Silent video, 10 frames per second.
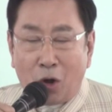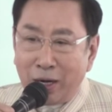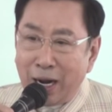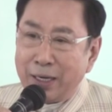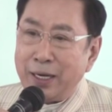ตอ
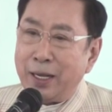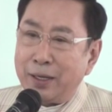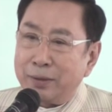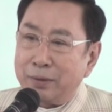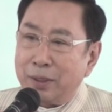นนั้นเนี่
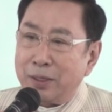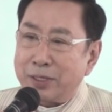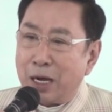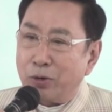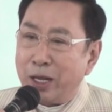ย
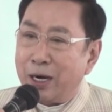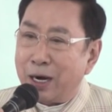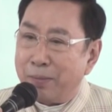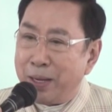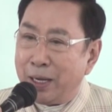ซาอุดิ
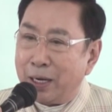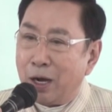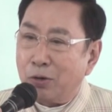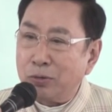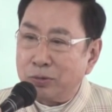อาระเบีย
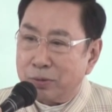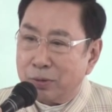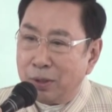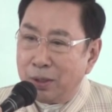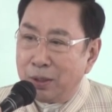เขา
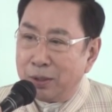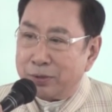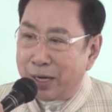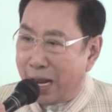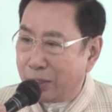
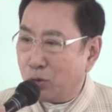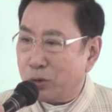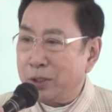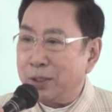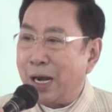แสดงจุ
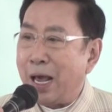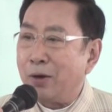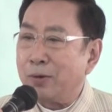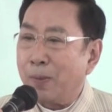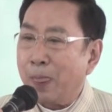ดยืนแล้ว